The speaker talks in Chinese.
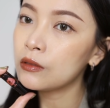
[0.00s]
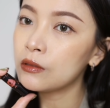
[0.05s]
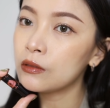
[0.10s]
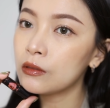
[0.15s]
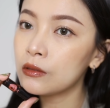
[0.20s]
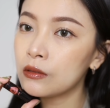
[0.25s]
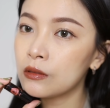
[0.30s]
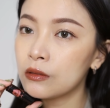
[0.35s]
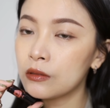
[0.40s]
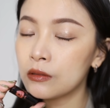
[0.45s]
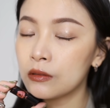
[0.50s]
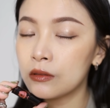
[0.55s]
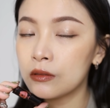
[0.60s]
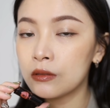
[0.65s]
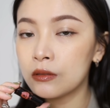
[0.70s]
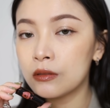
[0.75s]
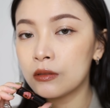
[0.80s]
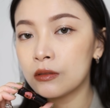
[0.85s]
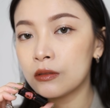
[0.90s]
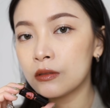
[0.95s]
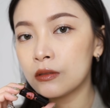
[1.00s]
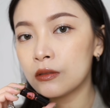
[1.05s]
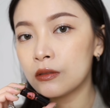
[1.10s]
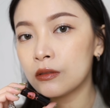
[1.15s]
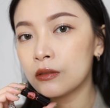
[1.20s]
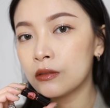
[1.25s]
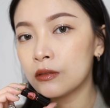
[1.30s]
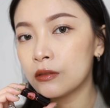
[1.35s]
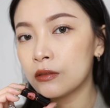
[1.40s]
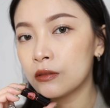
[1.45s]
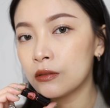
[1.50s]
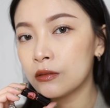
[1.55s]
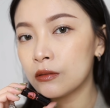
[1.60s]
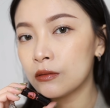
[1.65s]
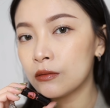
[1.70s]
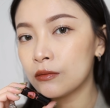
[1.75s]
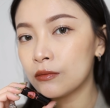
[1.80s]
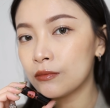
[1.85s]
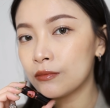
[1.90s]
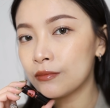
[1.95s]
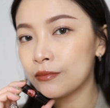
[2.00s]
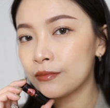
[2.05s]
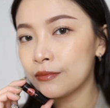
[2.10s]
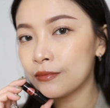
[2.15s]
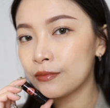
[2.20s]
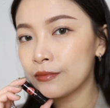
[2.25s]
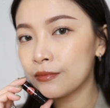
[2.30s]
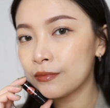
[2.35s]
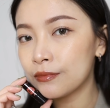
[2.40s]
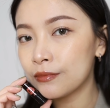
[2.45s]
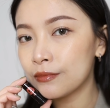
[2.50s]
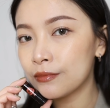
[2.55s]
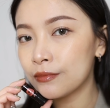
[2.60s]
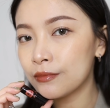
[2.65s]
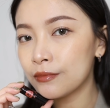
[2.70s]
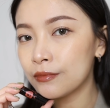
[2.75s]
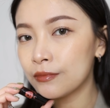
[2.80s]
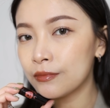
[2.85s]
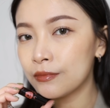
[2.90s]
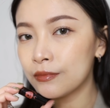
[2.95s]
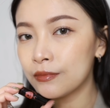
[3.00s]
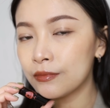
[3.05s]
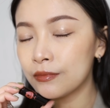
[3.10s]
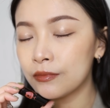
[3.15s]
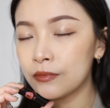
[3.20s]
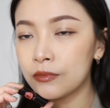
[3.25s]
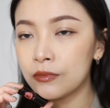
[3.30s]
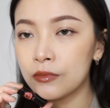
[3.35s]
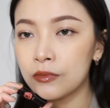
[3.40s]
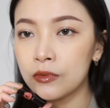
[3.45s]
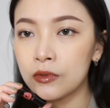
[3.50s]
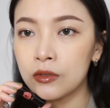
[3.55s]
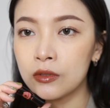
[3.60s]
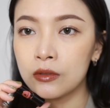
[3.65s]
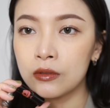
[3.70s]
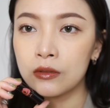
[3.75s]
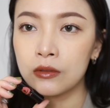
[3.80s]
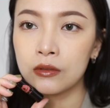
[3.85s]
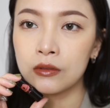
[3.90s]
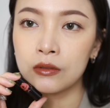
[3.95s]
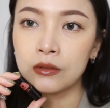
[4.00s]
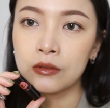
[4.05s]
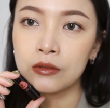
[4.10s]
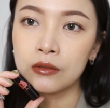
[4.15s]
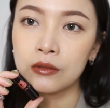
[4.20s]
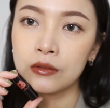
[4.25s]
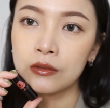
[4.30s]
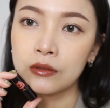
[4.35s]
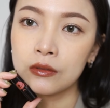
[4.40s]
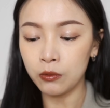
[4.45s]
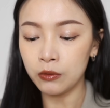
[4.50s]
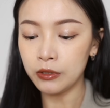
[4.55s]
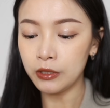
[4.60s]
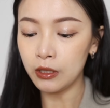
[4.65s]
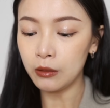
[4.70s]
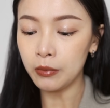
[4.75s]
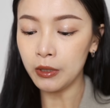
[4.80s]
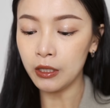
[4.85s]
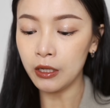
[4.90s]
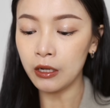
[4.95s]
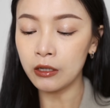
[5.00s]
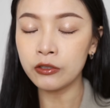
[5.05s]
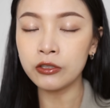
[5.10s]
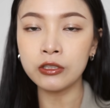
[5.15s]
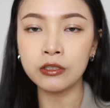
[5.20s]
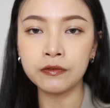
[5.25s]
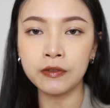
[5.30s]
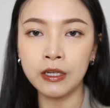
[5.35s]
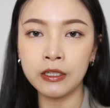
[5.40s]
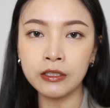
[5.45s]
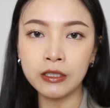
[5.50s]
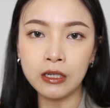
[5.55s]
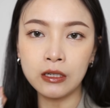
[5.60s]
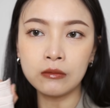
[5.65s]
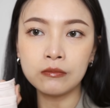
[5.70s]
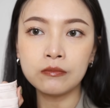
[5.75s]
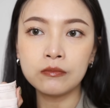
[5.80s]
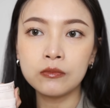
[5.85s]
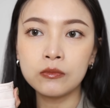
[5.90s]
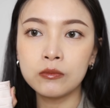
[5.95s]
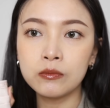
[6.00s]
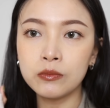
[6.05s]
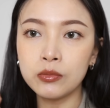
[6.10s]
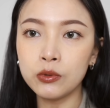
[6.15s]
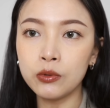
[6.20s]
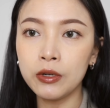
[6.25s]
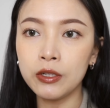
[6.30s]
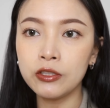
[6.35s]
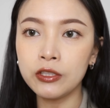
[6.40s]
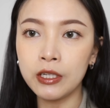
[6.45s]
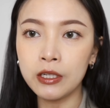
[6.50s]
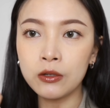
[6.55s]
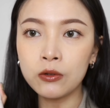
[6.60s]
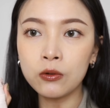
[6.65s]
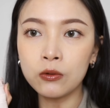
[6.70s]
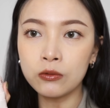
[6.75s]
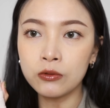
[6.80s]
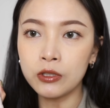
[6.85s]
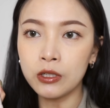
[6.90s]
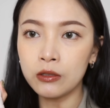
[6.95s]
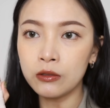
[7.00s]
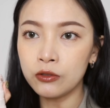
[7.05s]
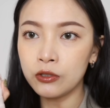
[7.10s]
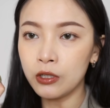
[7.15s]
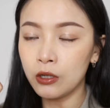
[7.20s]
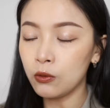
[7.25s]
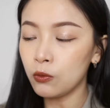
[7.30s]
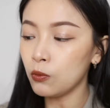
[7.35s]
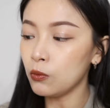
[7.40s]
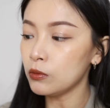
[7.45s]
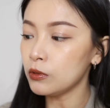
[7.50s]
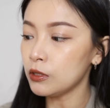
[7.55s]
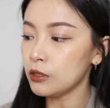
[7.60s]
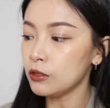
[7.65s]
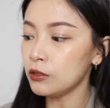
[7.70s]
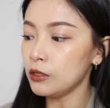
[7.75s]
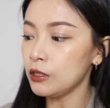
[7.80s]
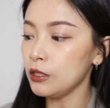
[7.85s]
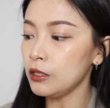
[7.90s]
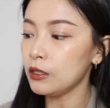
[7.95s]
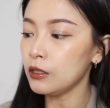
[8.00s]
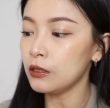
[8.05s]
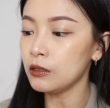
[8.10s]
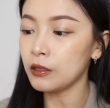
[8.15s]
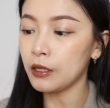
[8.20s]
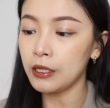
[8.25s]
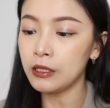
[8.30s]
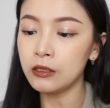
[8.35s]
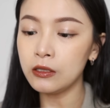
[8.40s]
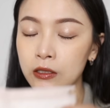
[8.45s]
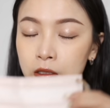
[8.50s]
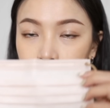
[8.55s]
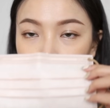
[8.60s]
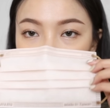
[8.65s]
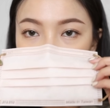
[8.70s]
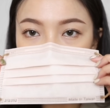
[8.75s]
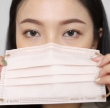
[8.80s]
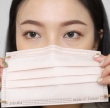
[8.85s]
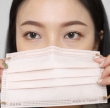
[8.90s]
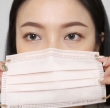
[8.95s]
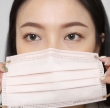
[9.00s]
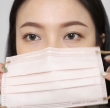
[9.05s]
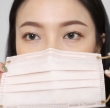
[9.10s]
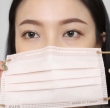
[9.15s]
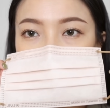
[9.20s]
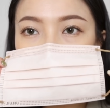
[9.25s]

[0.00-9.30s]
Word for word: 它那种透明度效果非常的好。好，那现在唇彩已经完成，我现在帮大家示范一下不会粘口罩的效果。这是一个干净的口罩。